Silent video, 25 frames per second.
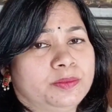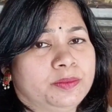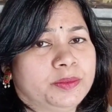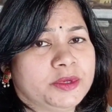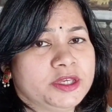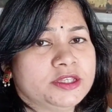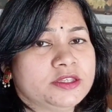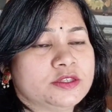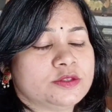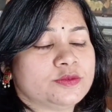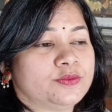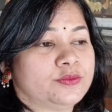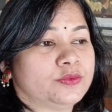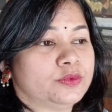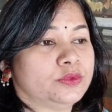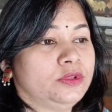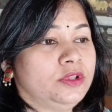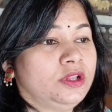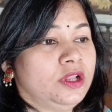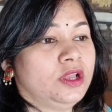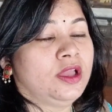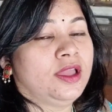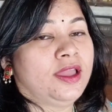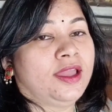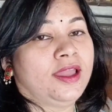পিসফুল
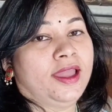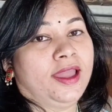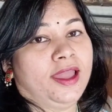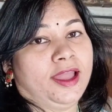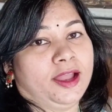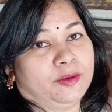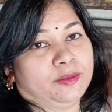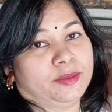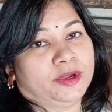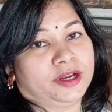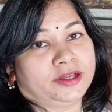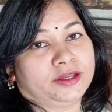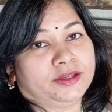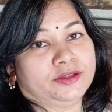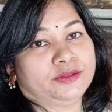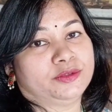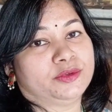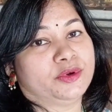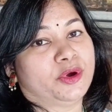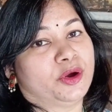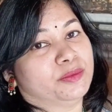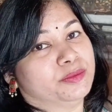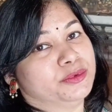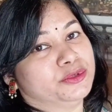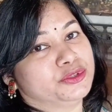একবার কিন্তু
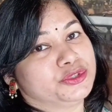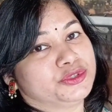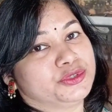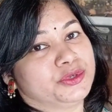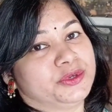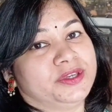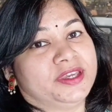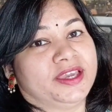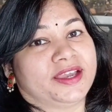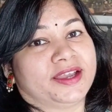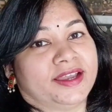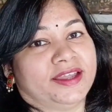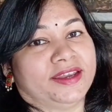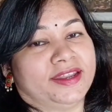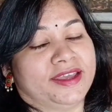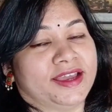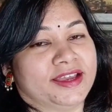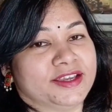অবশ্যই এখানে